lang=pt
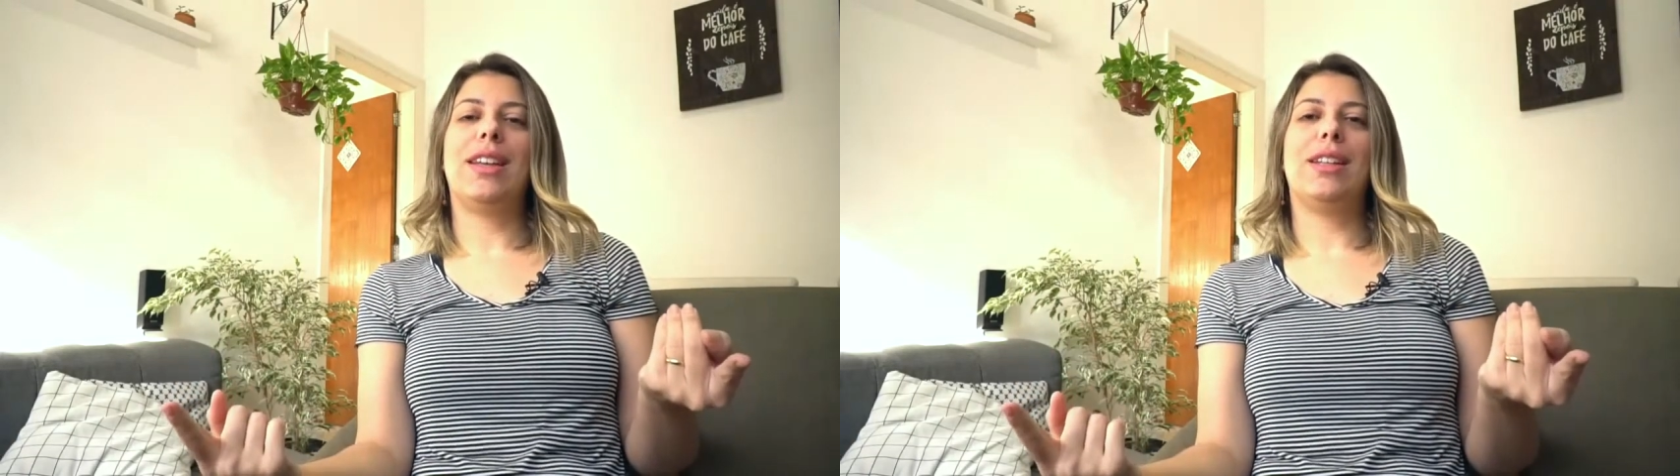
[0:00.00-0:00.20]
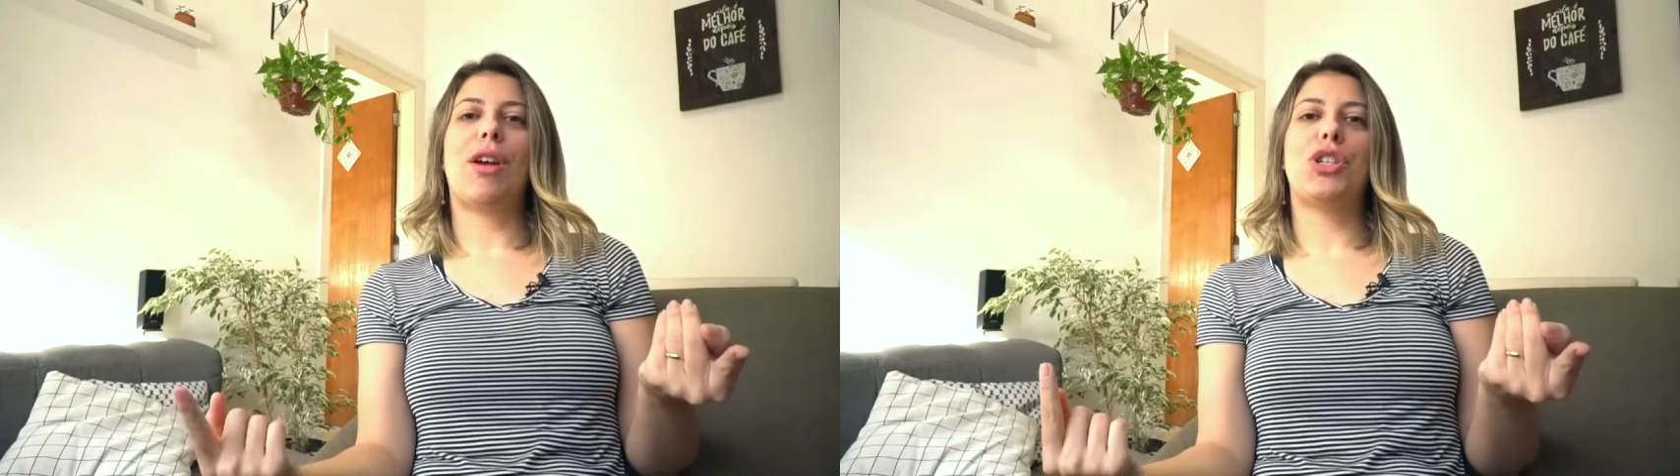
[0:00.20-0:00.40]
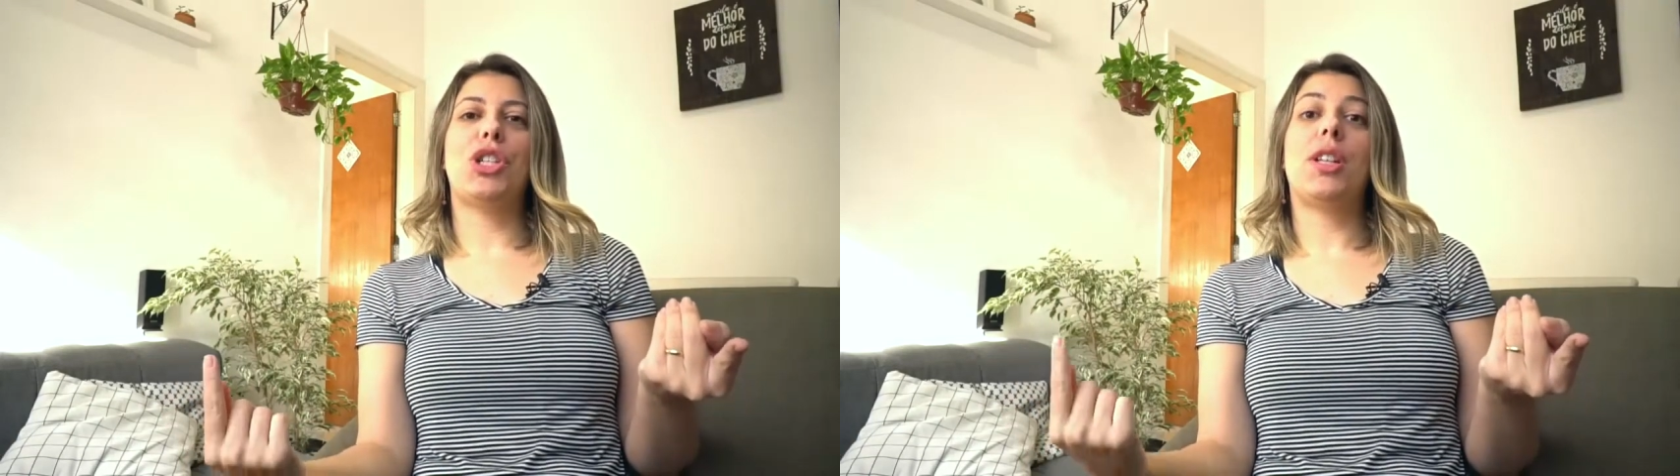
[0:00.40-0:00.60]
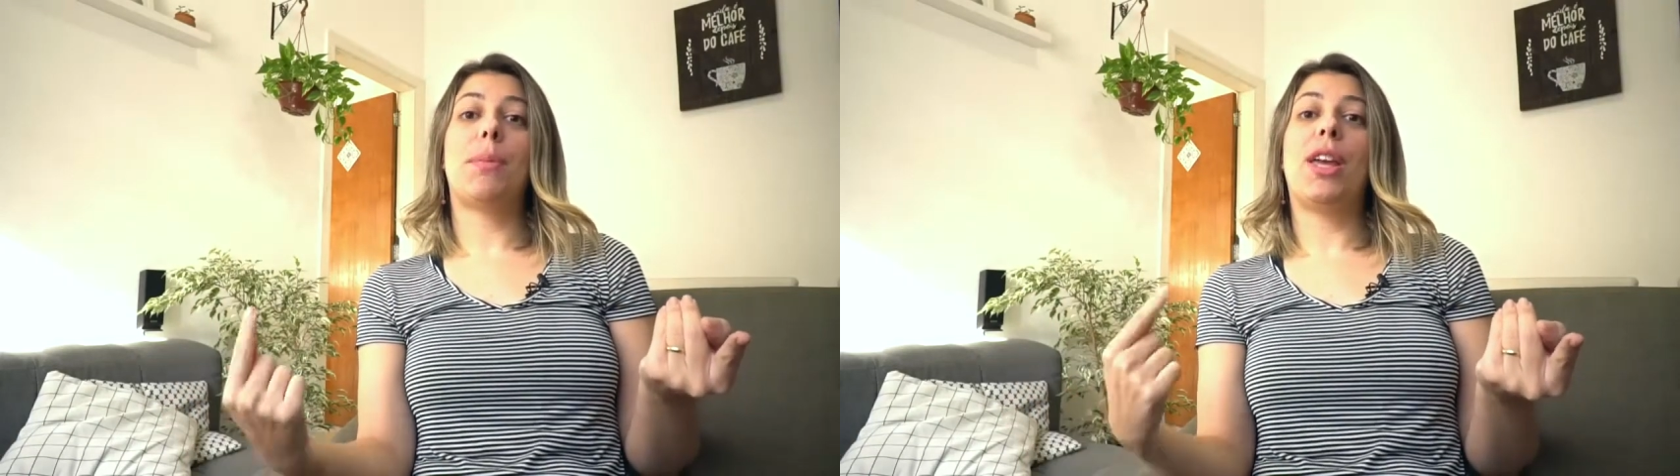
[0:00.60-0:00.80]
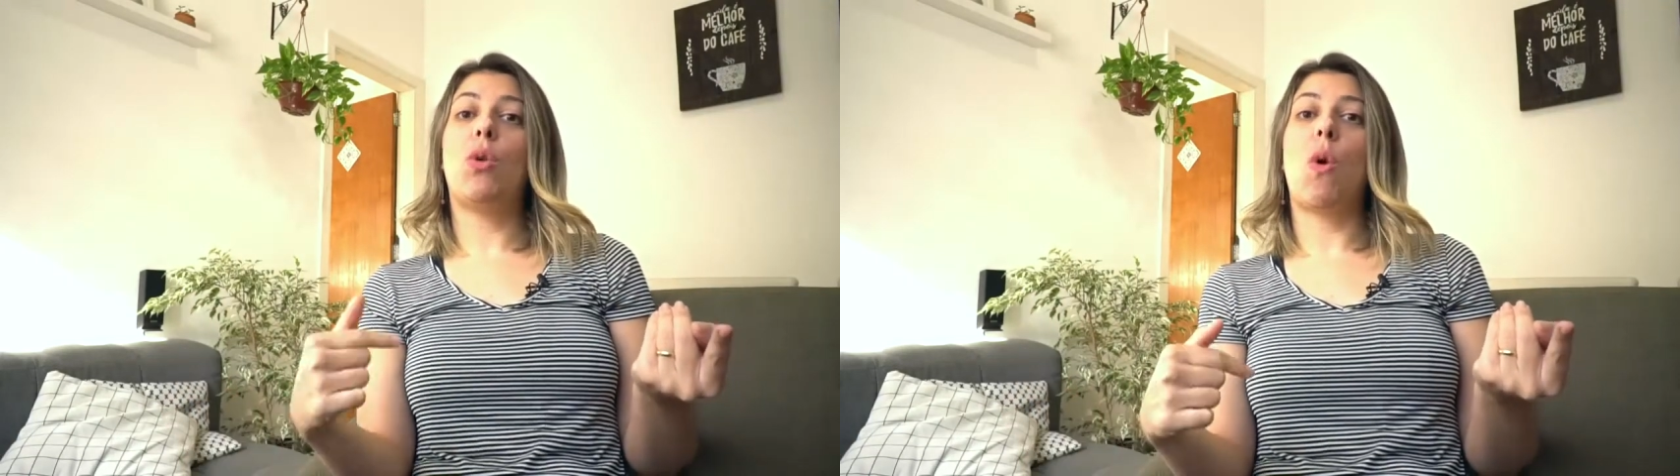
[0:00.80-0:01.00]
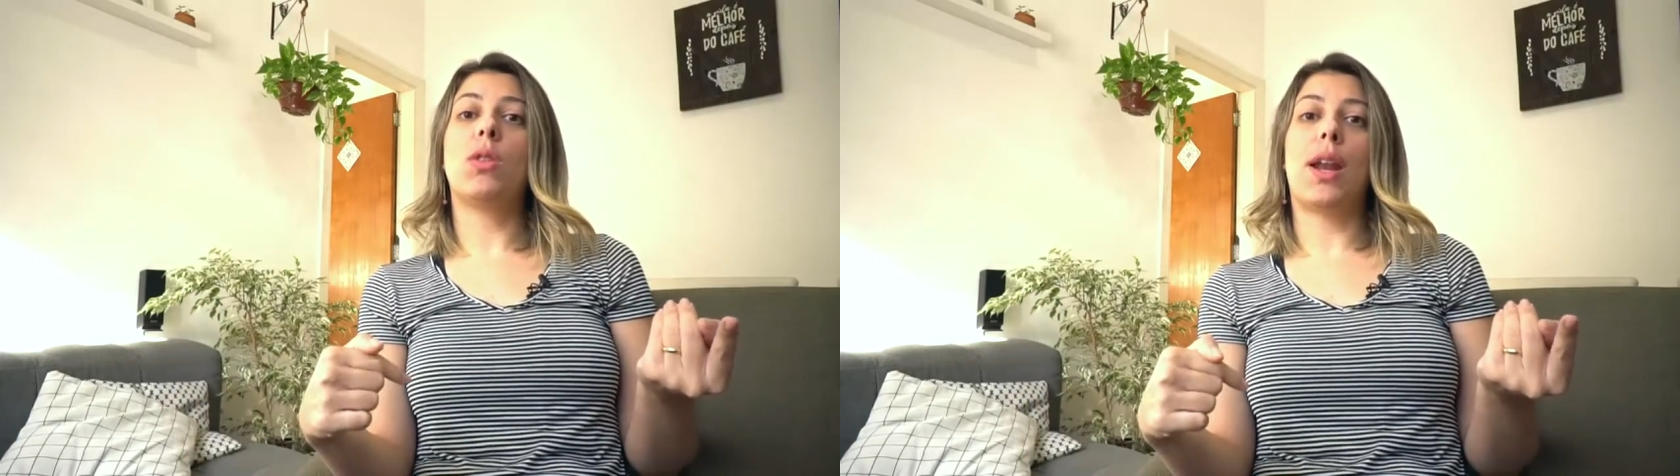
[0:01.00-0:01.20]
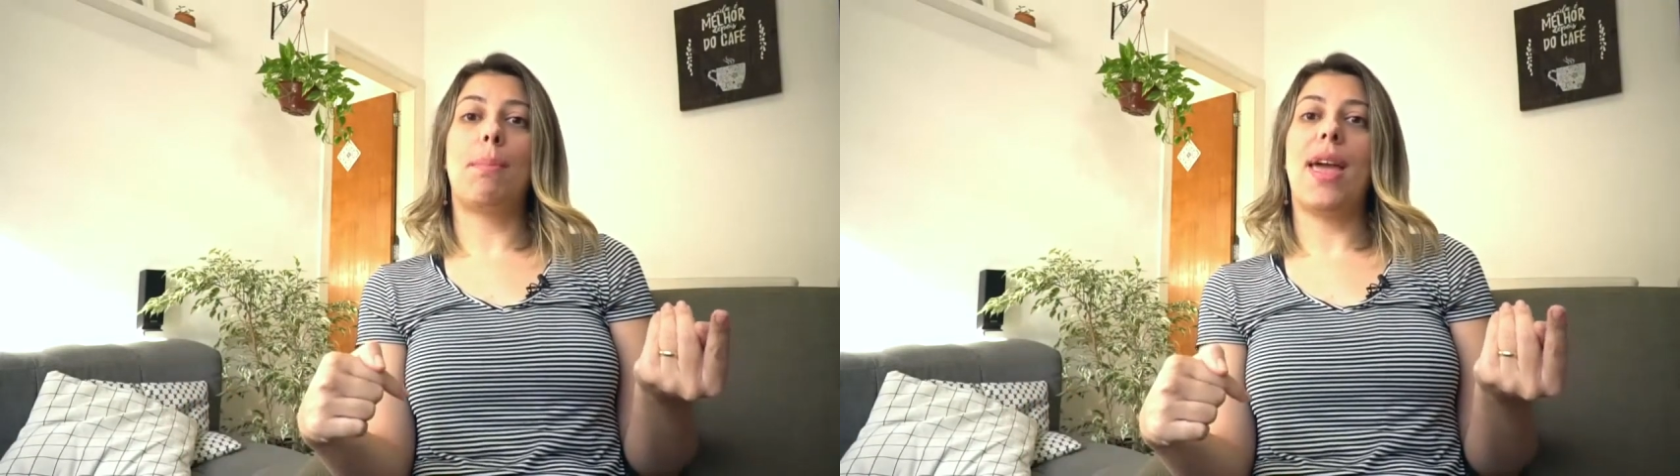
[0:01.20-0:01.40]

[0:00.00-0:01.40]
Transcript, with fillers: Então a gente também encontra